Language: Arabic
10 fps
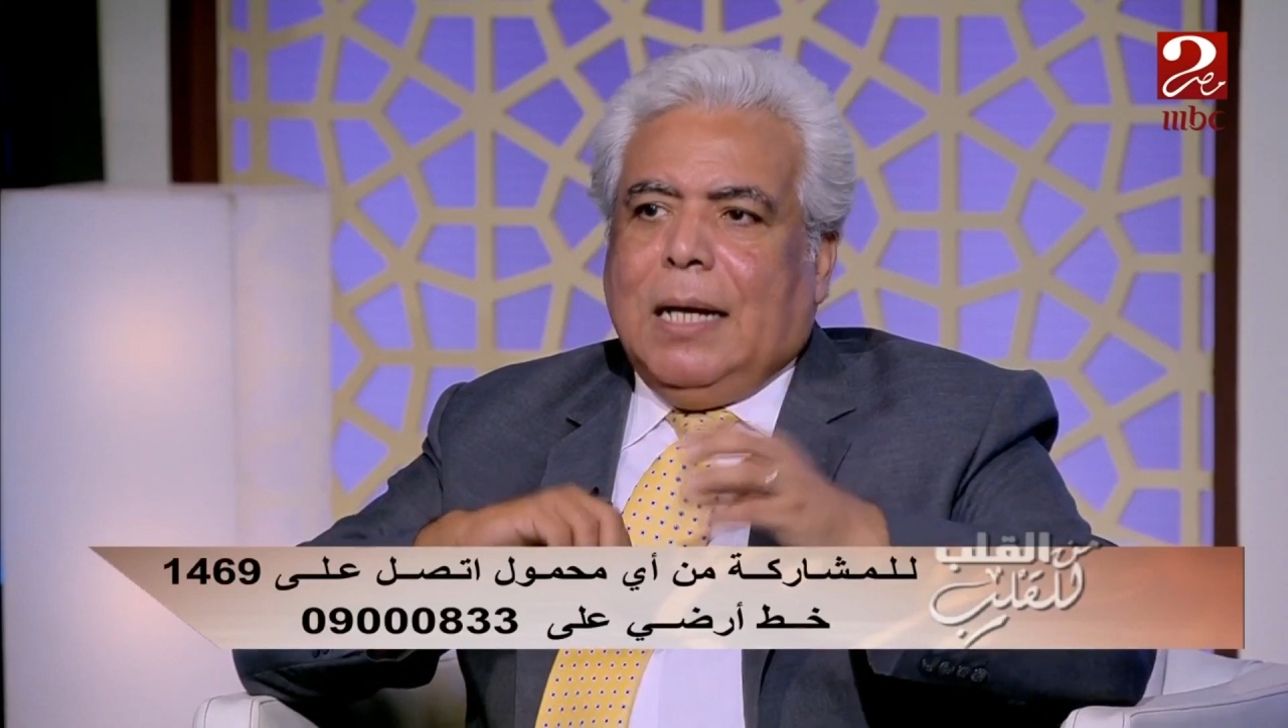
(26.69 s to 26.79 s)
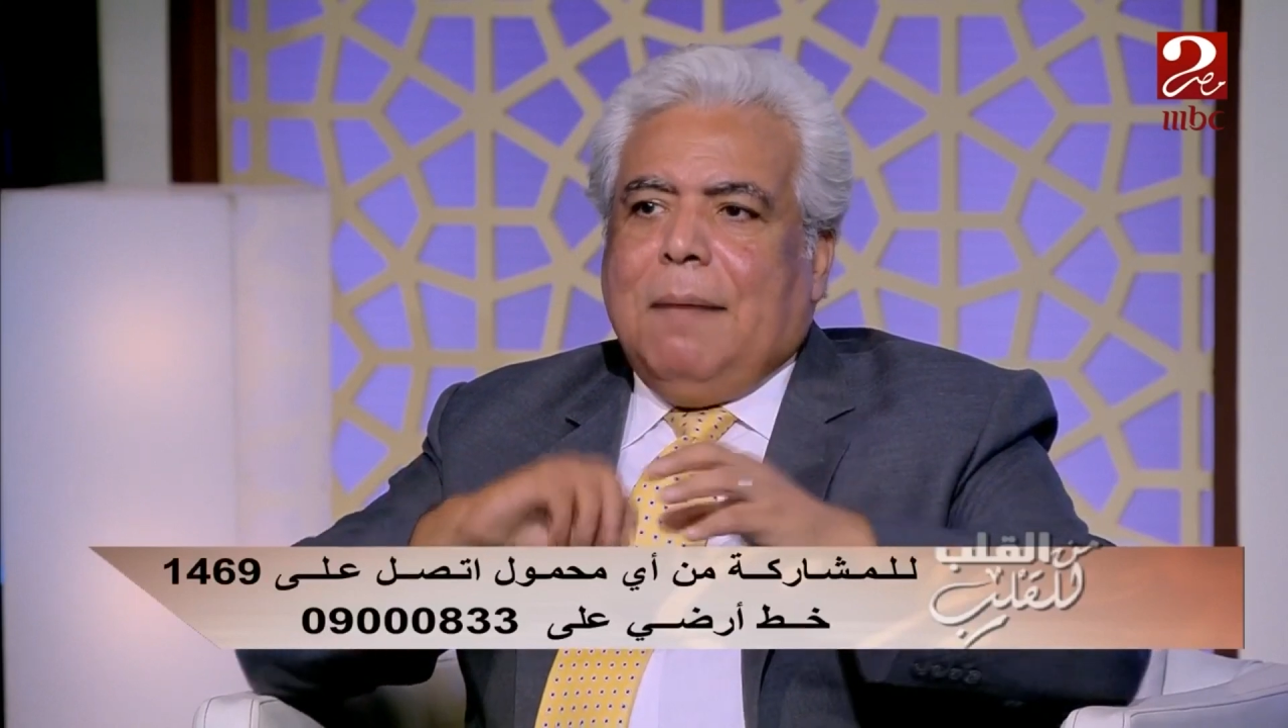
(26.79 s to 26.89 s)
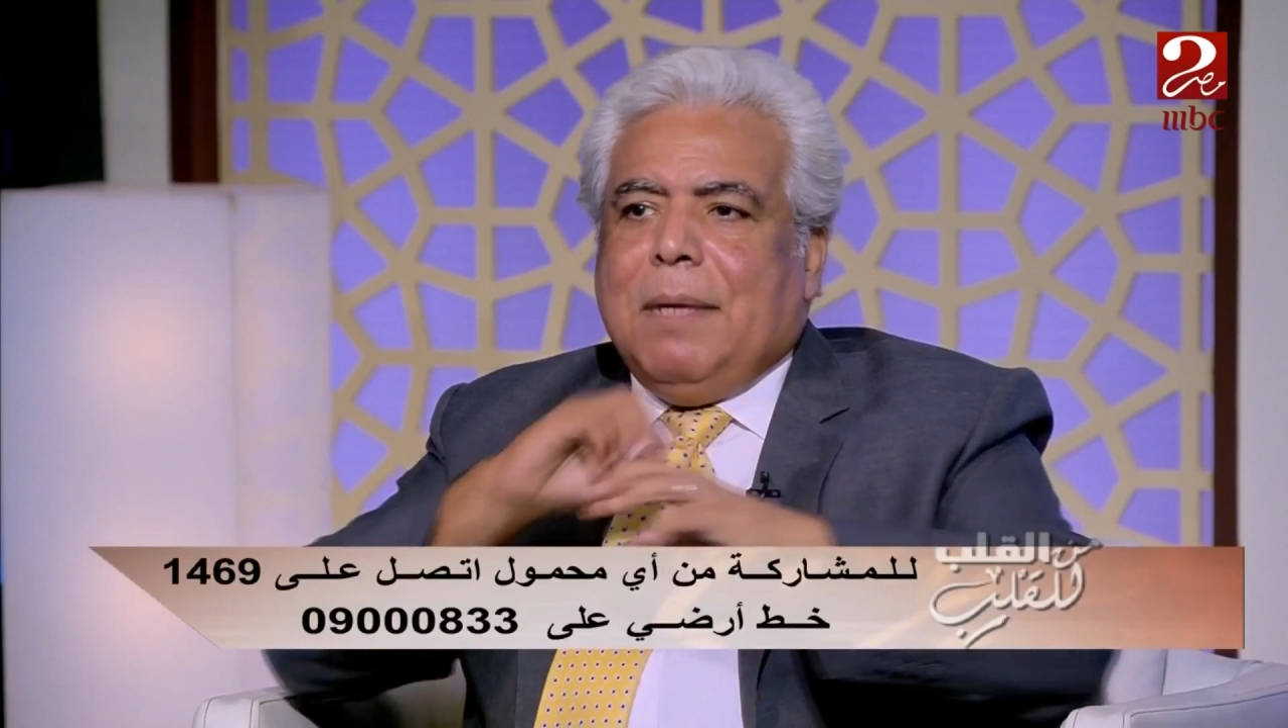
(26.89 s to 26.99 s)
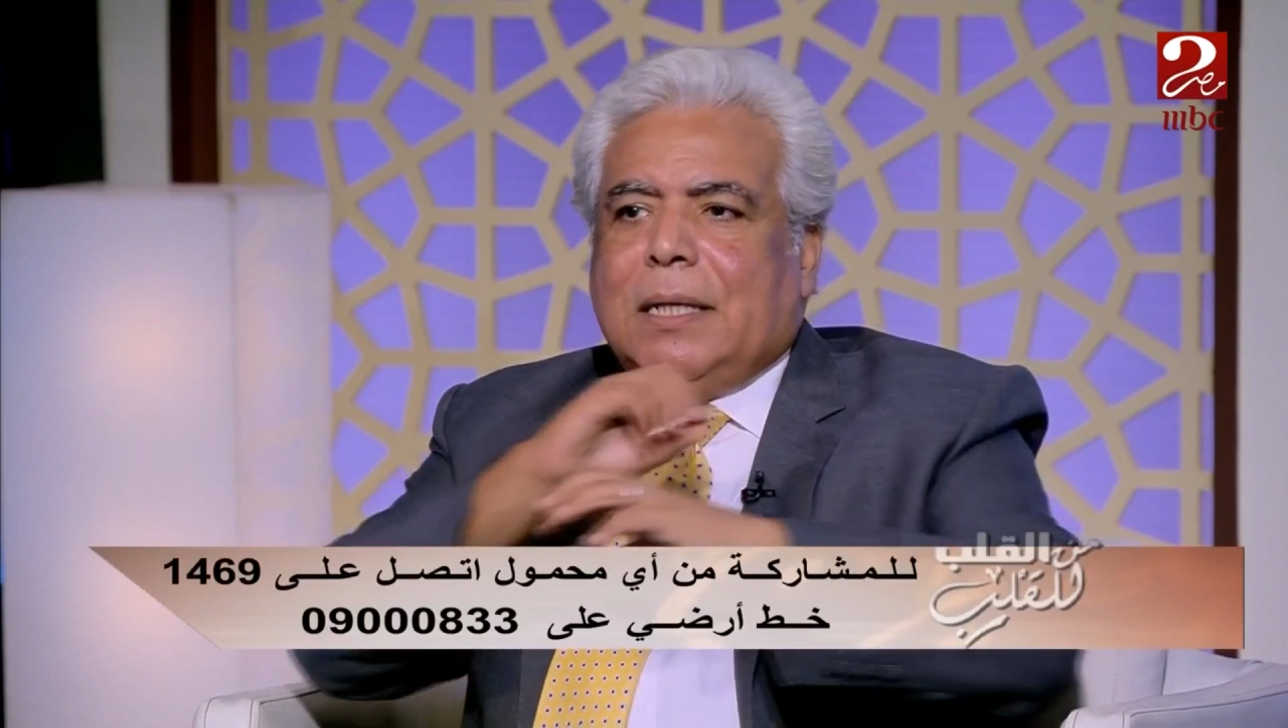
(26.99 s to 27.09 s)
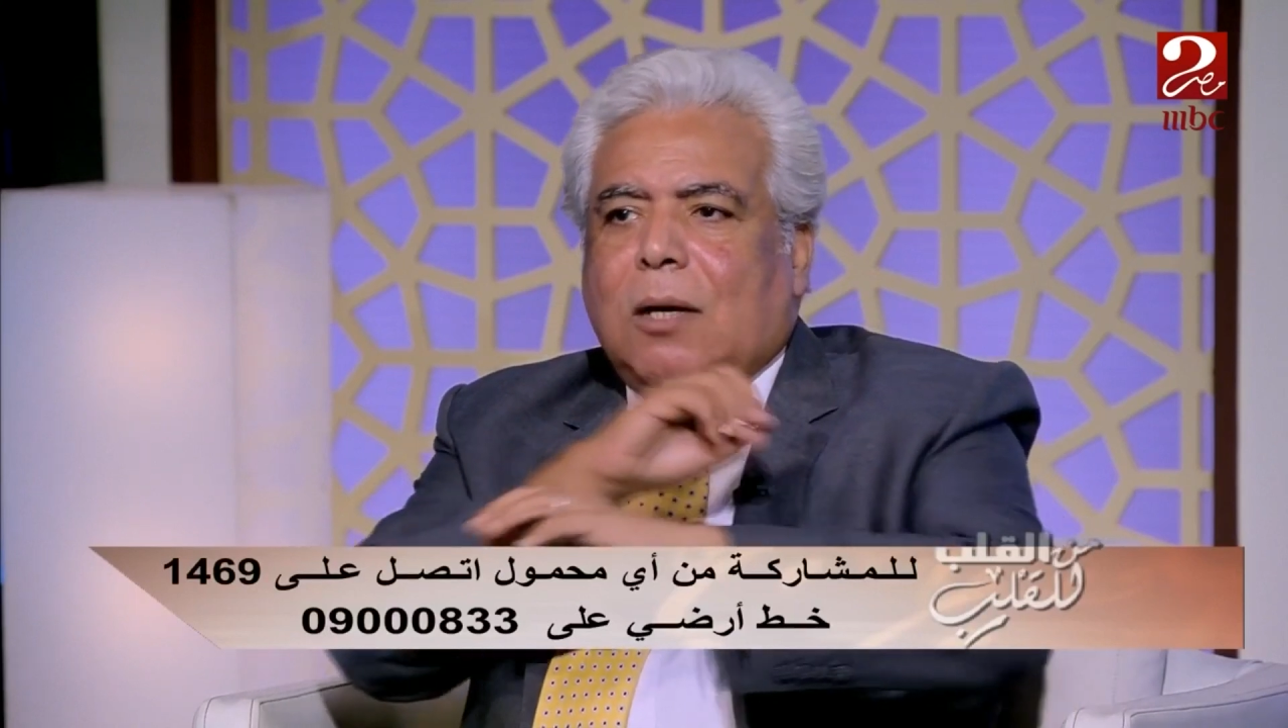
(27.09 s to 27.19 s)

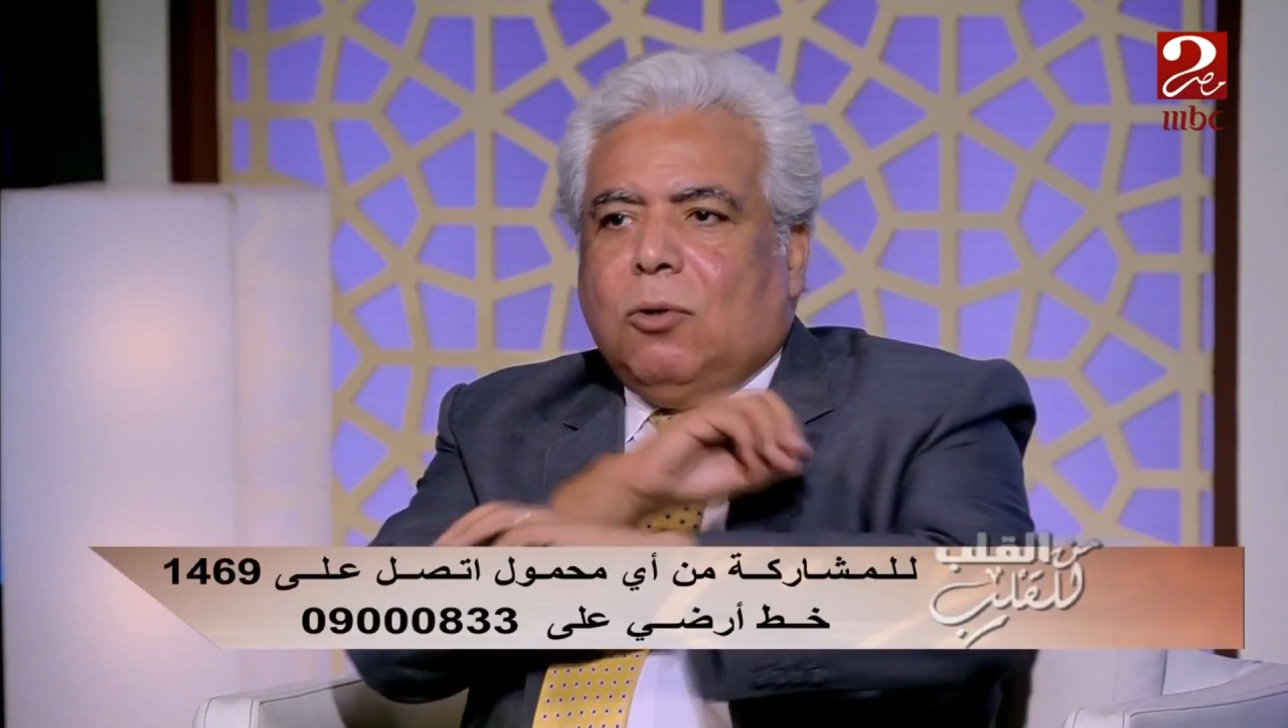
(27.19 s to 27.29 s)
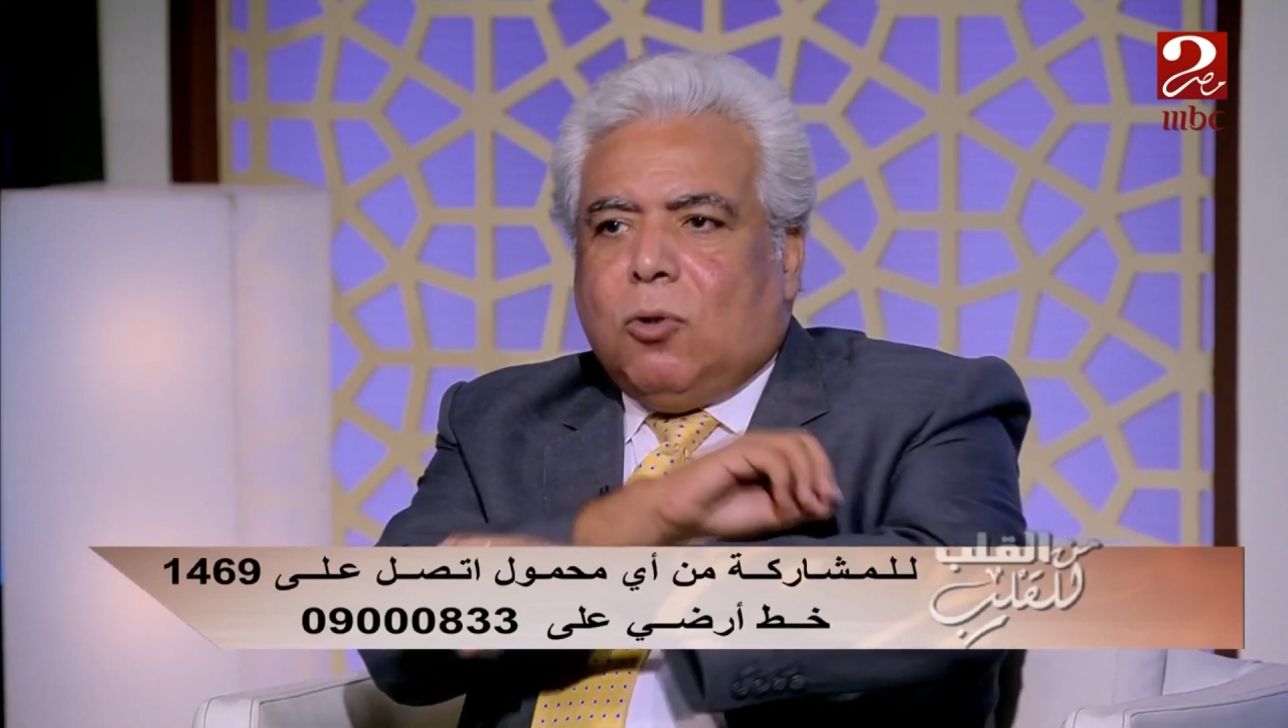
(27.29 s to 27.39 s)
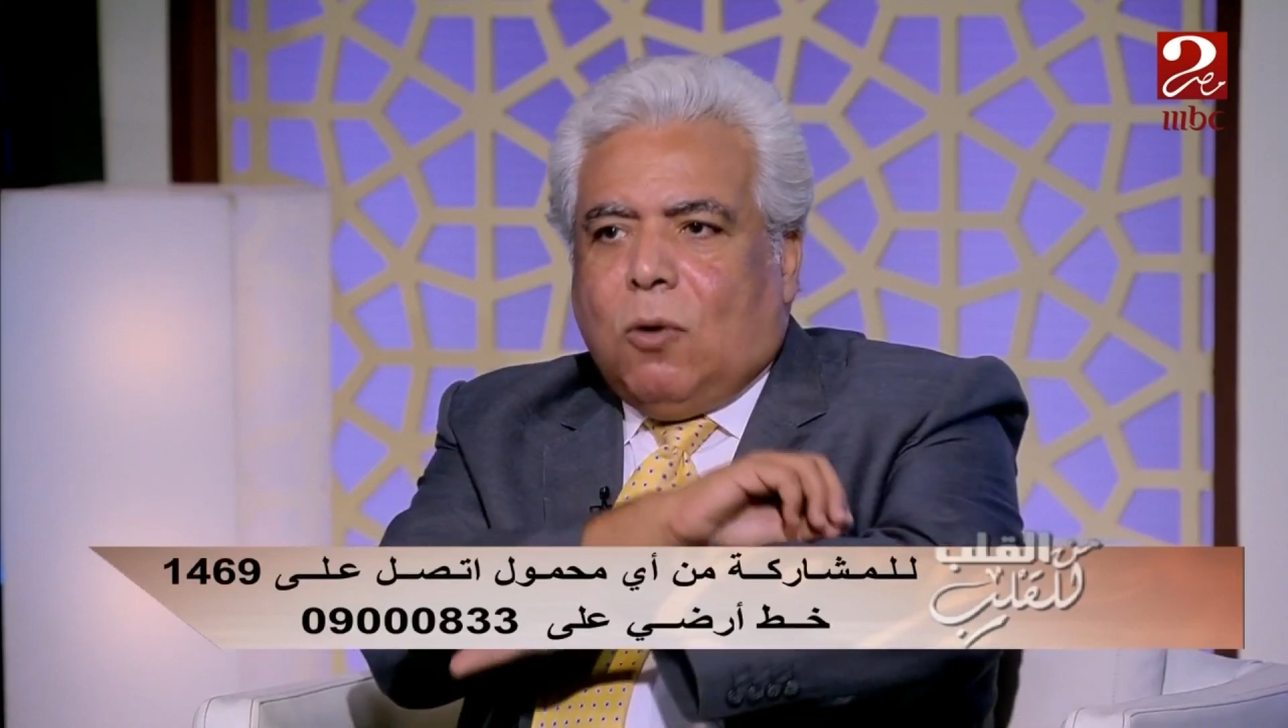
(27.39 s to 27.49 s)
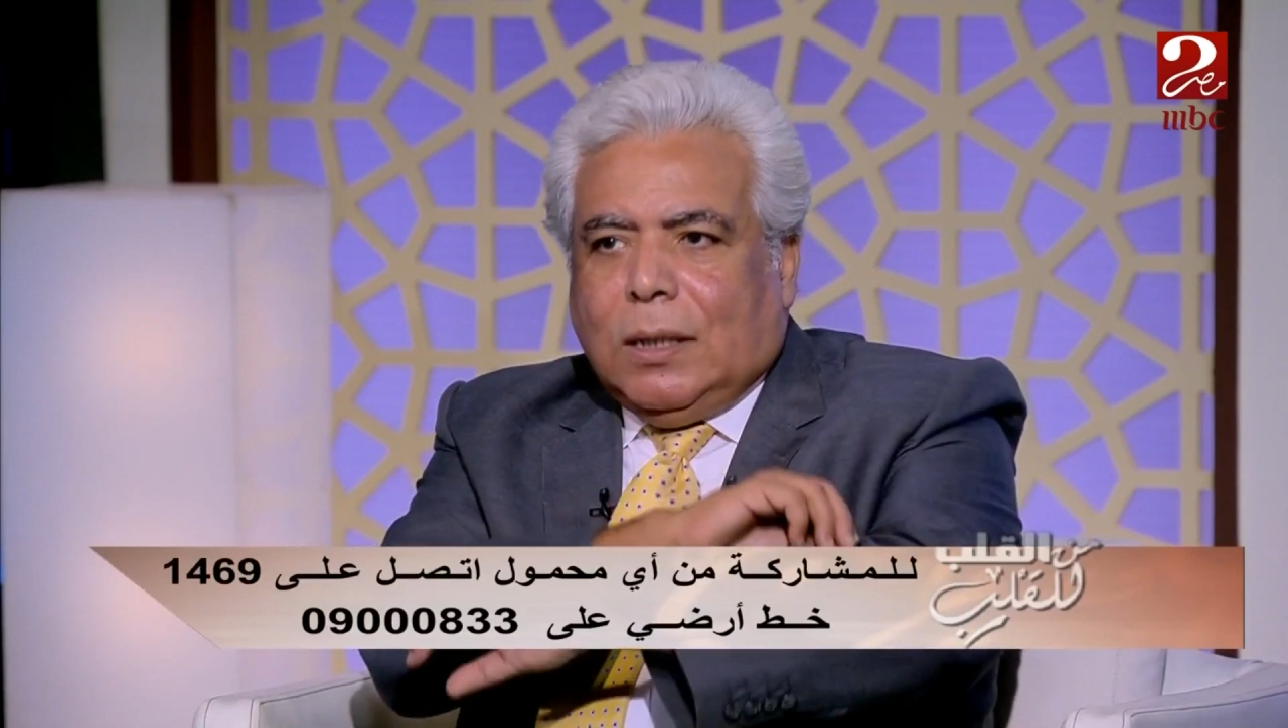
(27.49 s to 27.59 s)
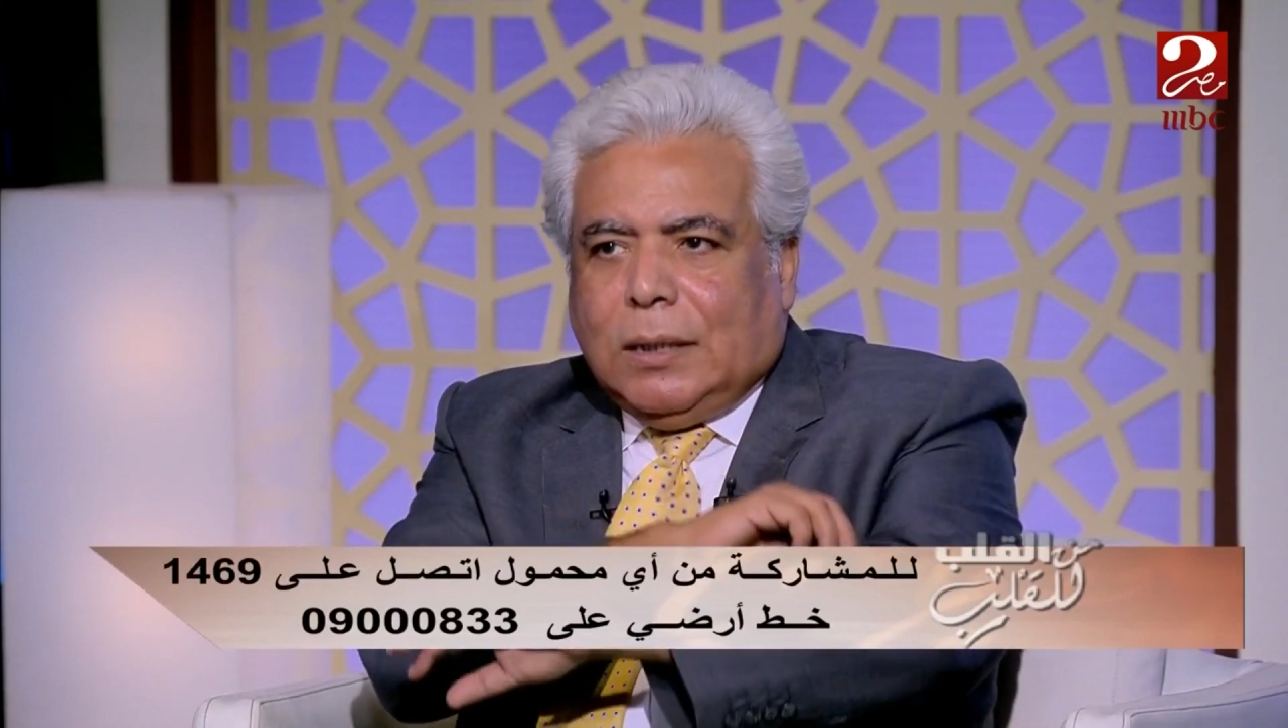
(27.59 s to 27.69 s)
لما تاخد
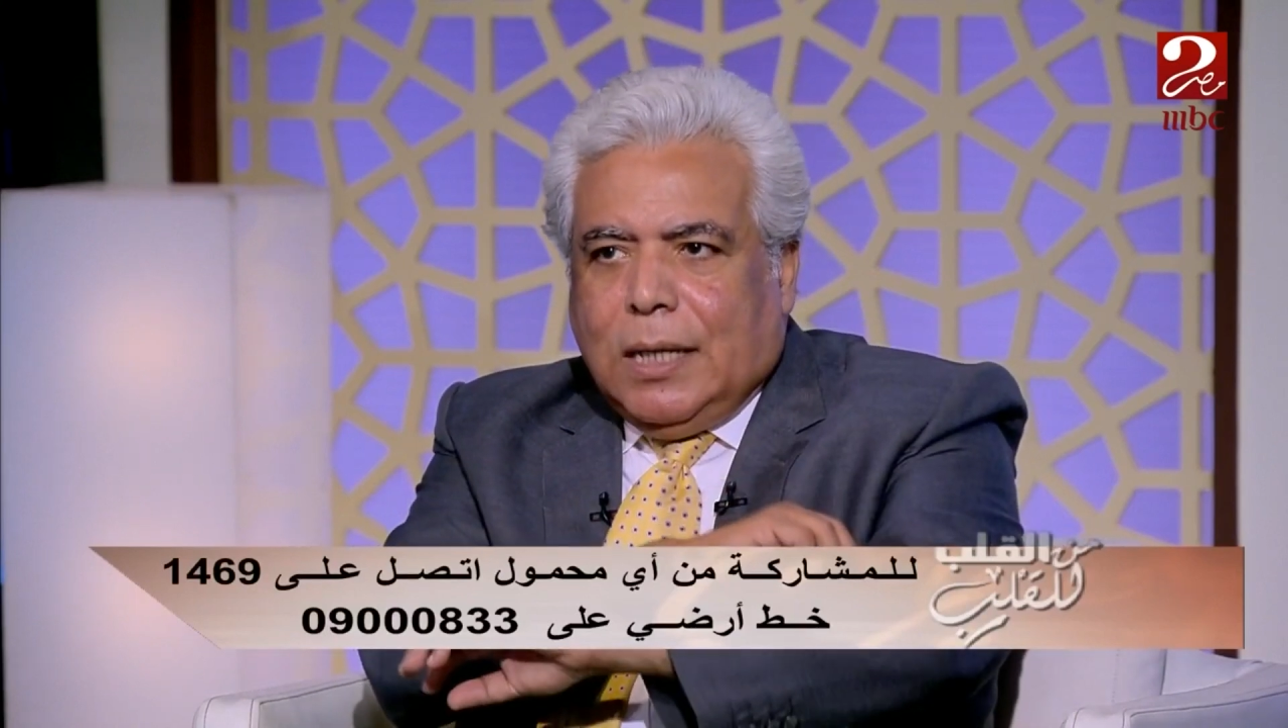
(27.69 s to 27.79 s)
جرعه